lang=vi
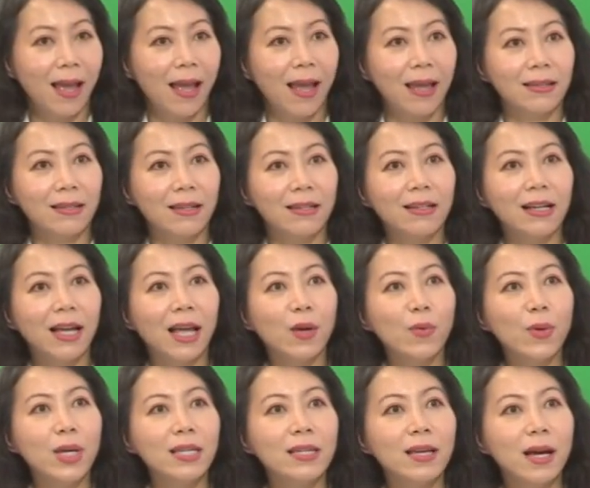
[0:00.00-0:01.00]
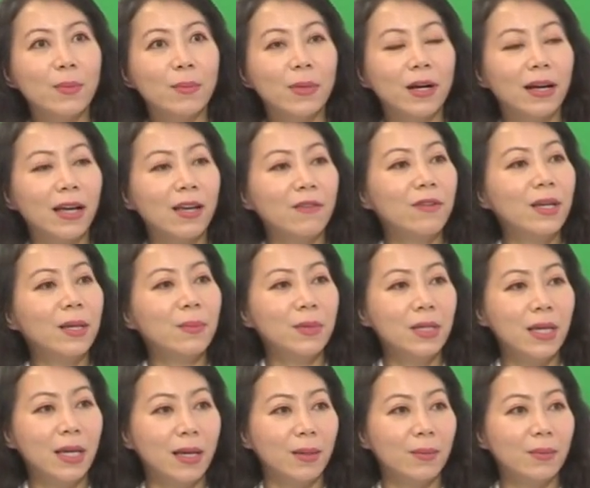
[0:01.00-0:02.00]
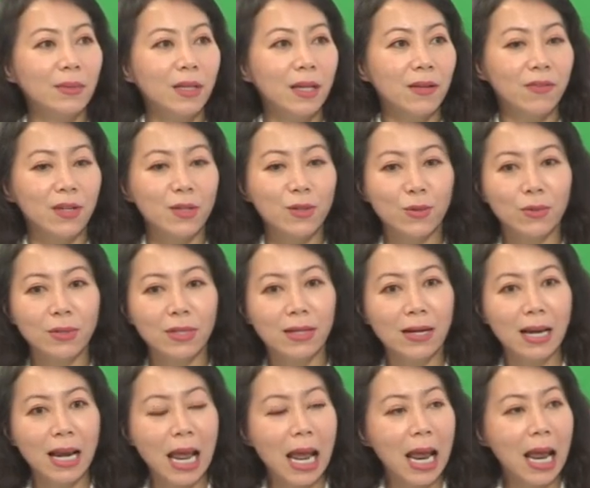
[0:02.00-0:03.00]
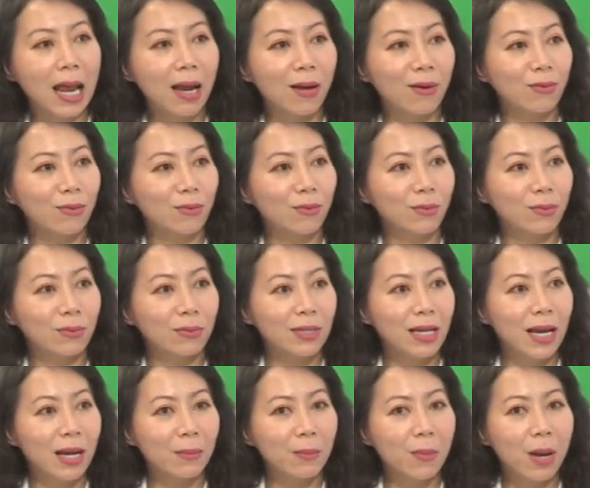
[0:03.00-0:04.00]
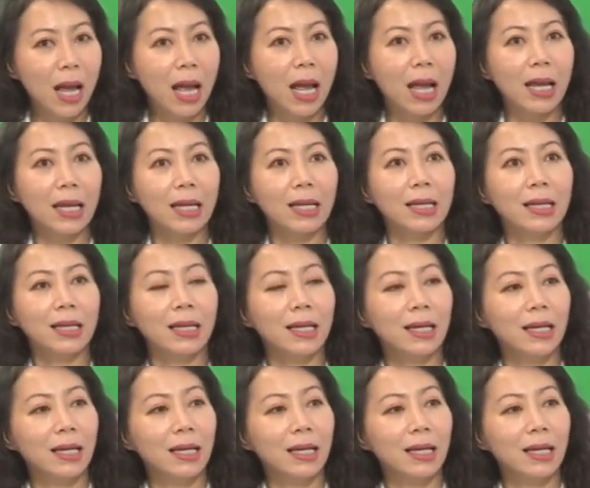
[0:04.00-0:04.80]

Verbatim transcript: những cái nguyên nhân mà gây viêm nhiễm thì ví dụ như lao giang mai